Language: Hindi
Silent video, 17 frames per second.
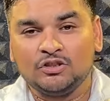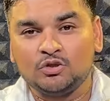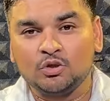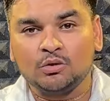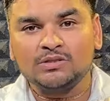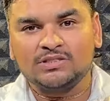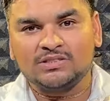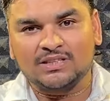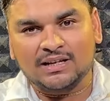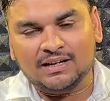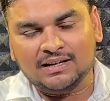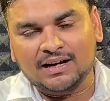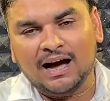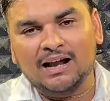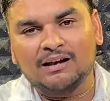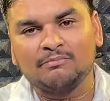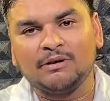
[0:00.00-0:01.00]
जो
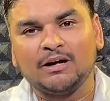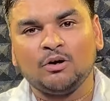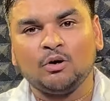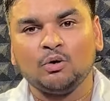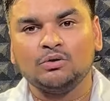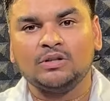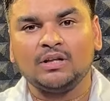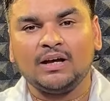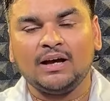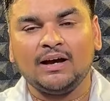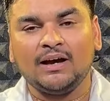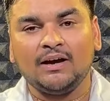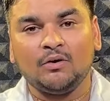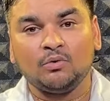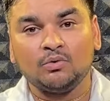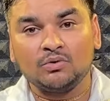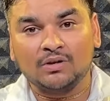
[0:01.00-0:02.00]
सरकार में होते हैं
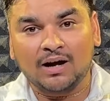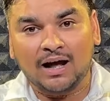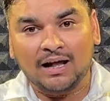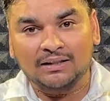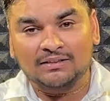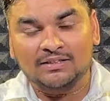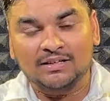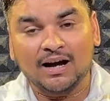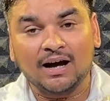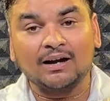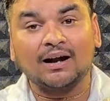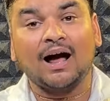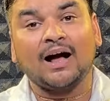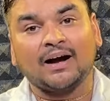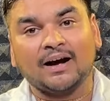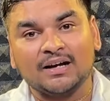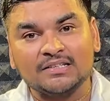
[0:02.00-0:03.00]
उनका ध्यान
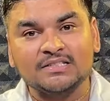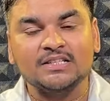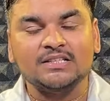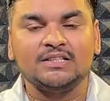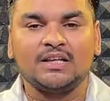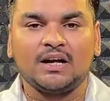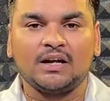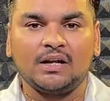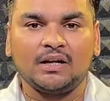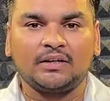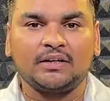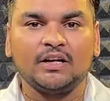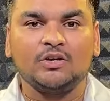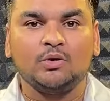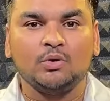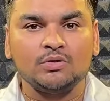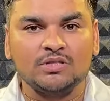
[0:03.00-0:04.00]
आकर्षित करने की
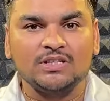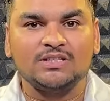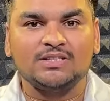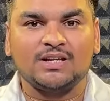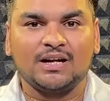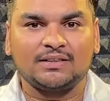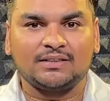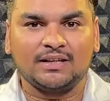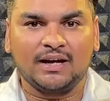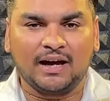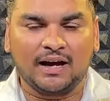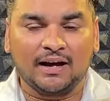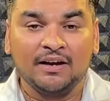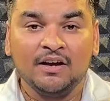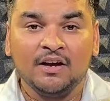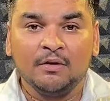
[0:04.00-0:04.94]
कोशिश करते हैं